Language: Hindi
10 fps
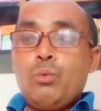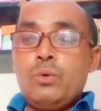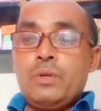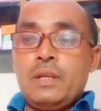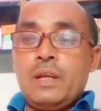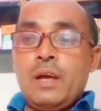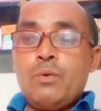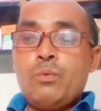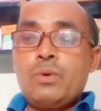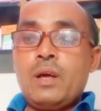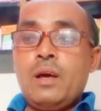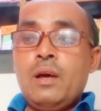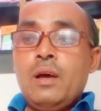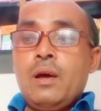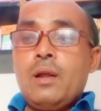उल्टियाँ होना
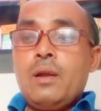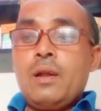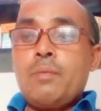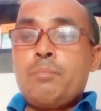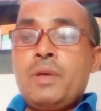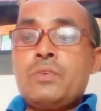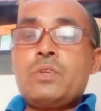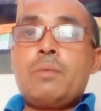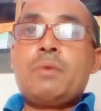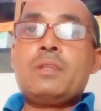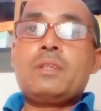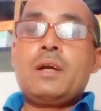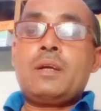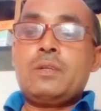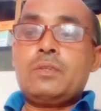लंबे समय
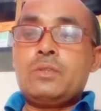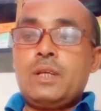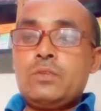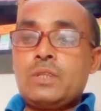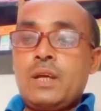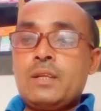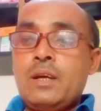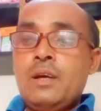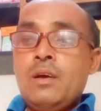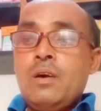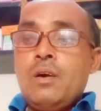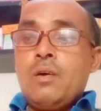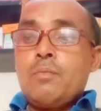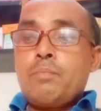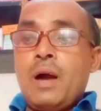तक दस्ताना
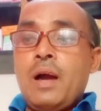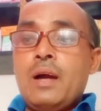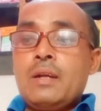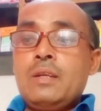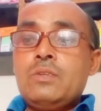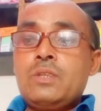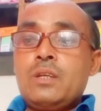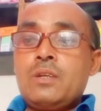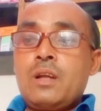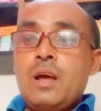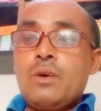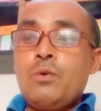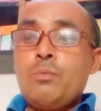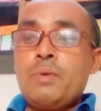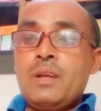बाहरी
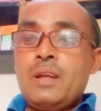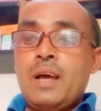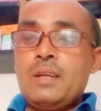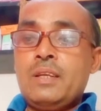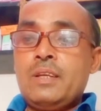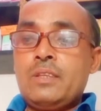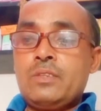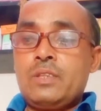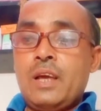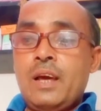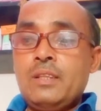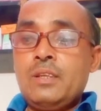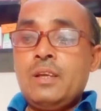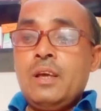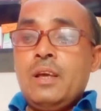जननांगों में लाली
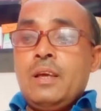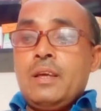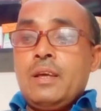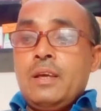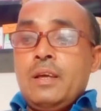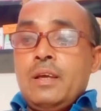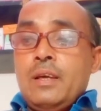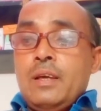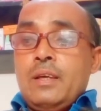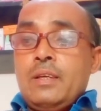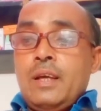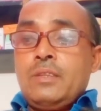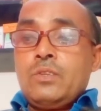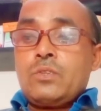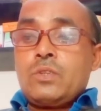इत्यादि
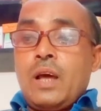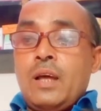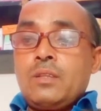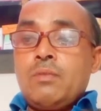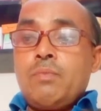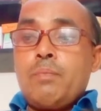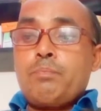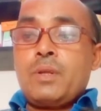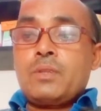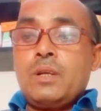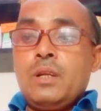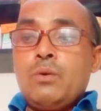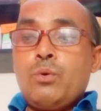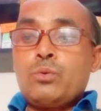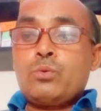यदि साथ में पथरी
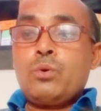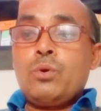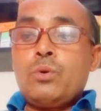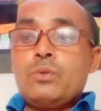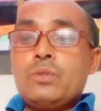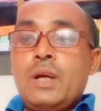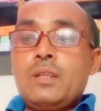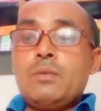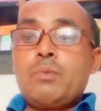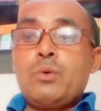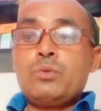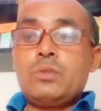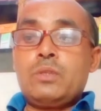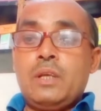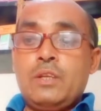हो तो दर्द बहुत
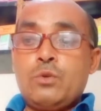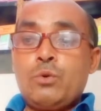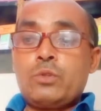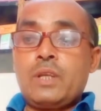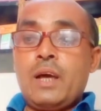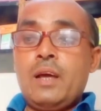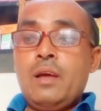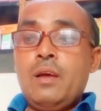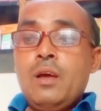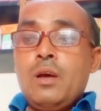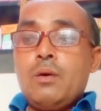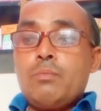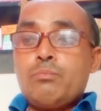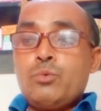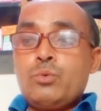तेज होता है
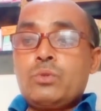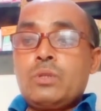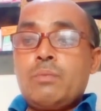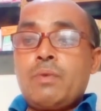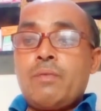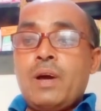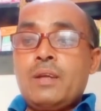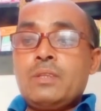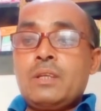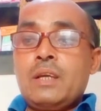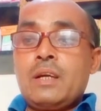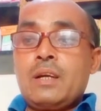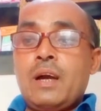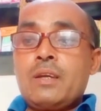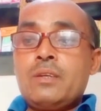मूत्र मवाद के
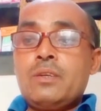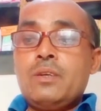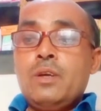कारण